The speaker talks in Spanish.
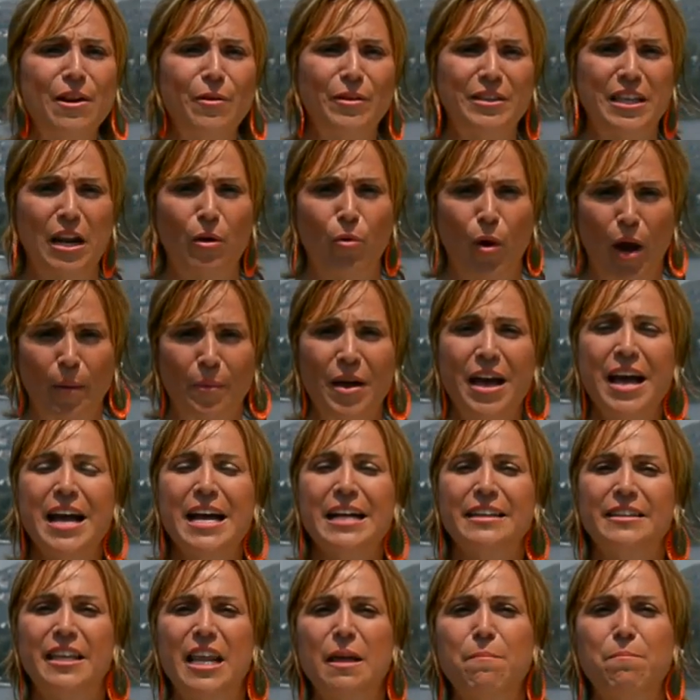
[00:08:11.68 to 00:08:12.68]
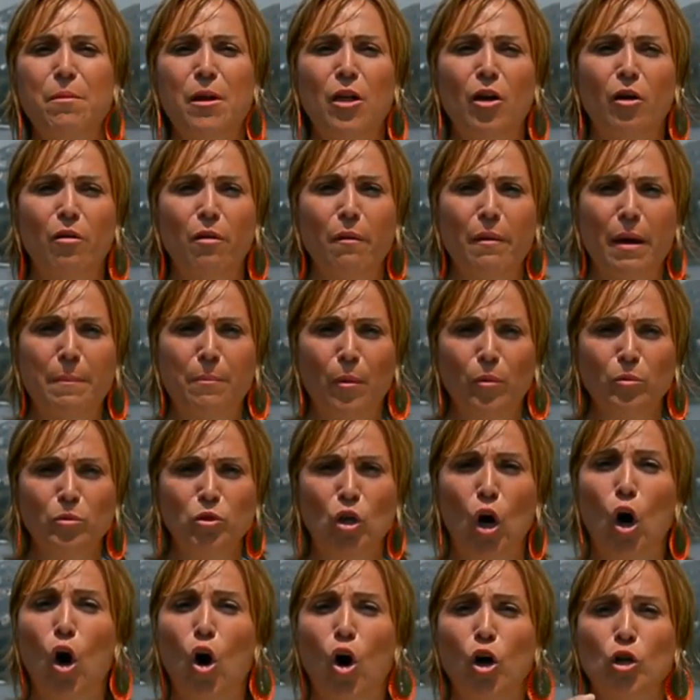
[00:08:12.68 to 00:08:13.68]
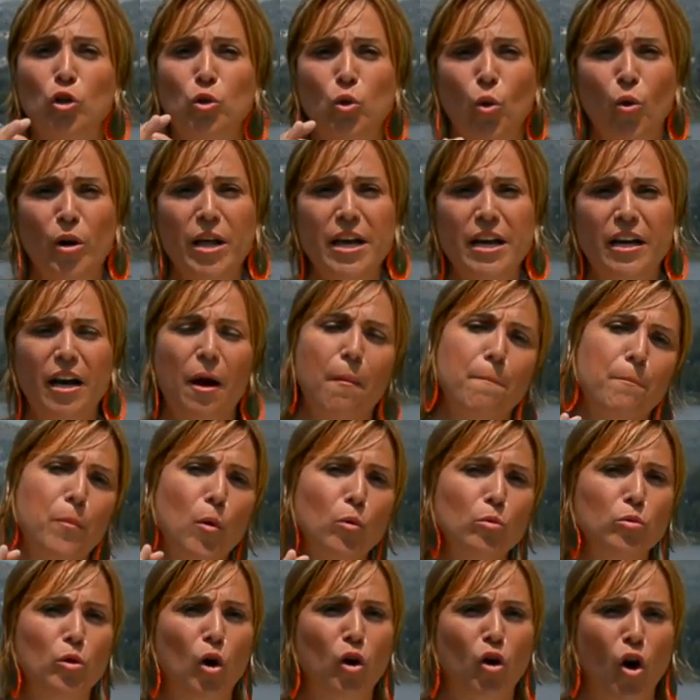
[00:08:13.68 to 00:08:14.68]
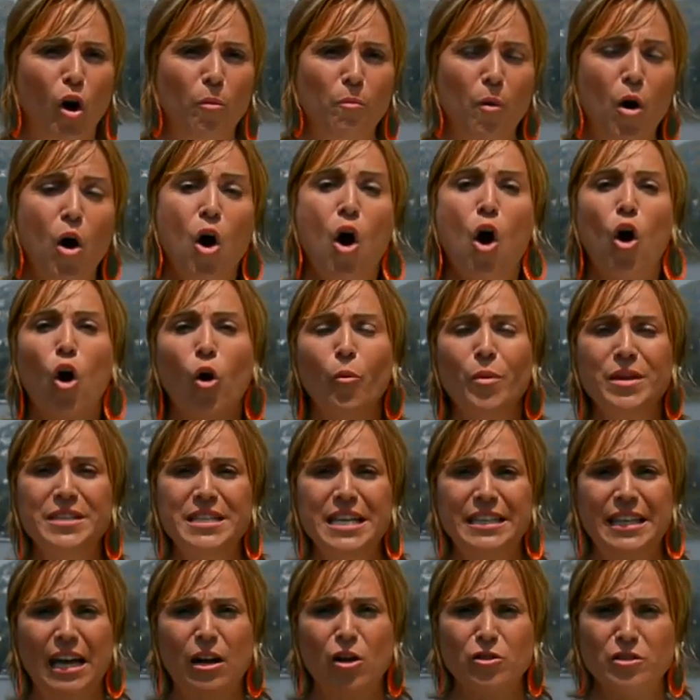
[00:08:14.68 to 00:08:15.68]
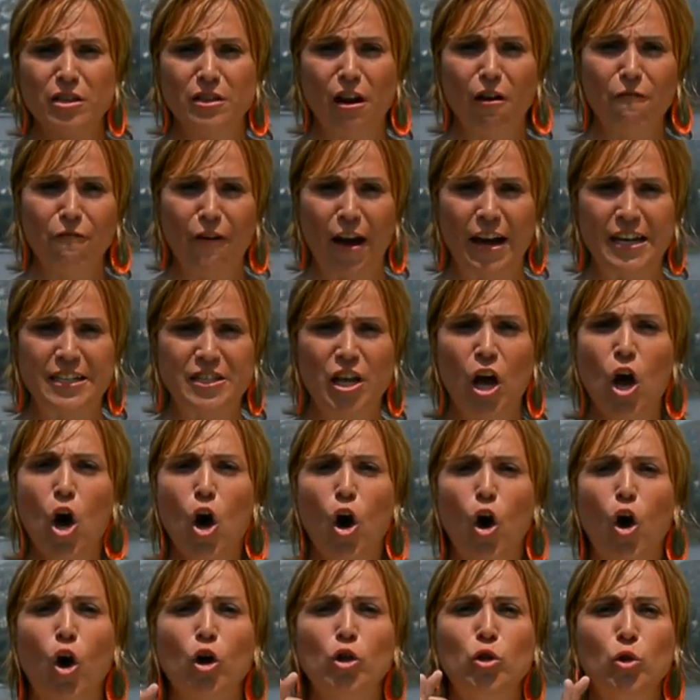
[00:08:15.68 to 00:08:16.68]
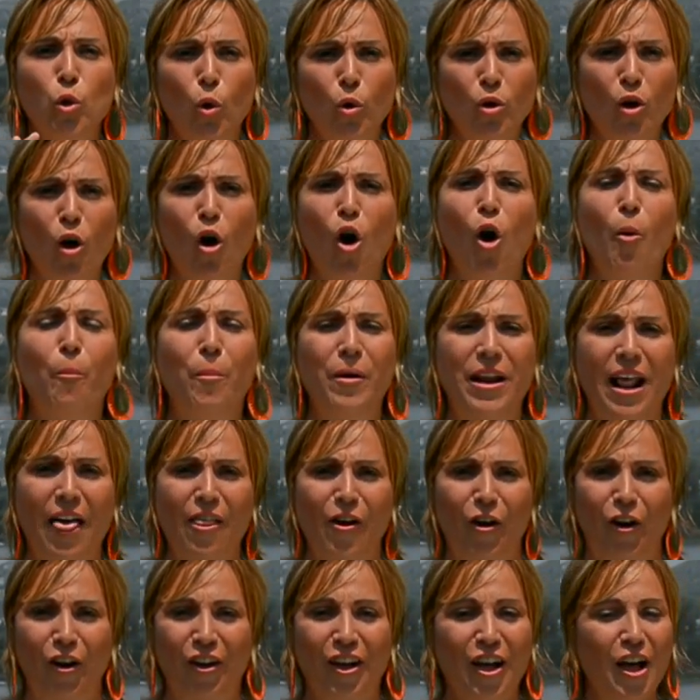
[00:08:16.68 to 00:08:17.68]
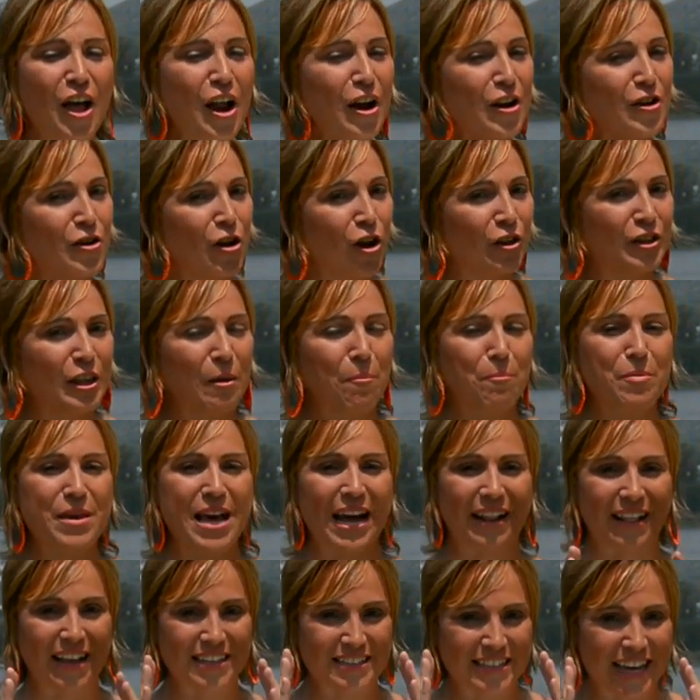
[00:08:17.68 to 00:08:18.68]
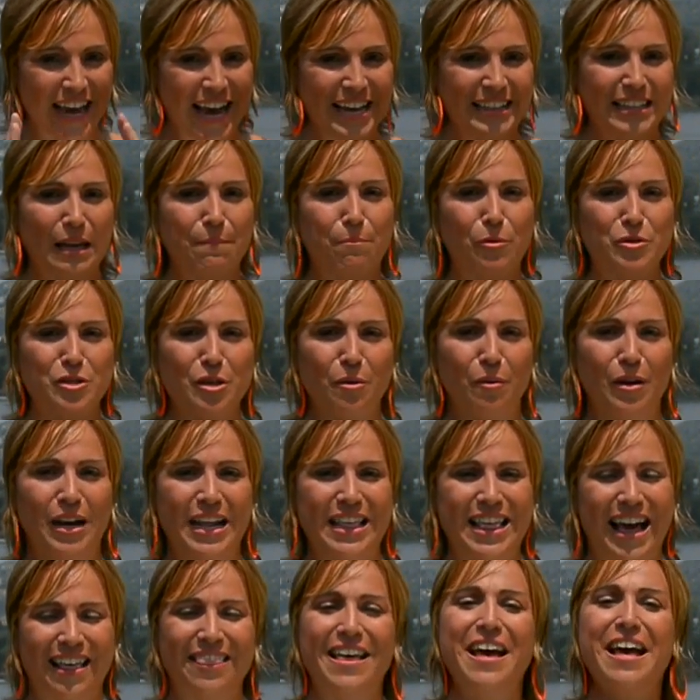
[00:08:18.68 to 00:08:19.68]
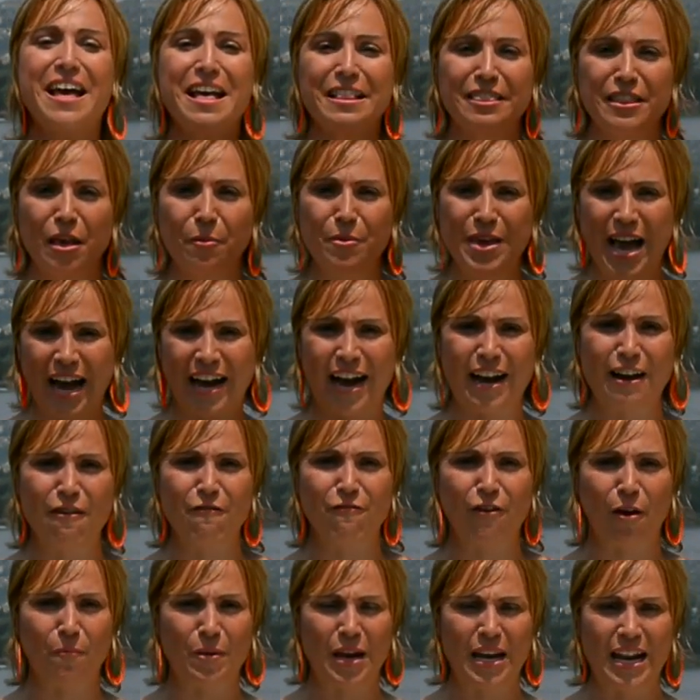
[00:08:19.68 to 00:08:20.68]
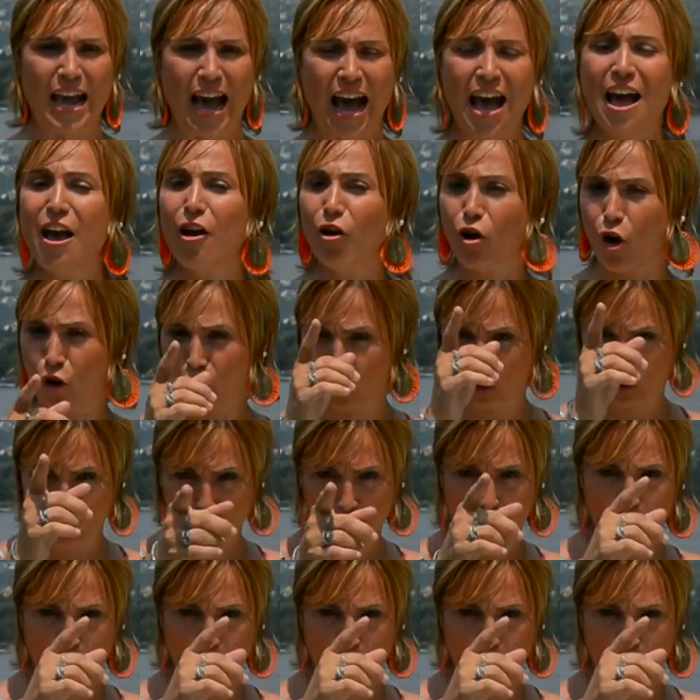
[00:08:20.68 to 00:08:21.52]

a nuestra web www.oturing.com o visítanos en el Face Otur Operador. No te pierdas esta posibilidad de viajar en familia con Otur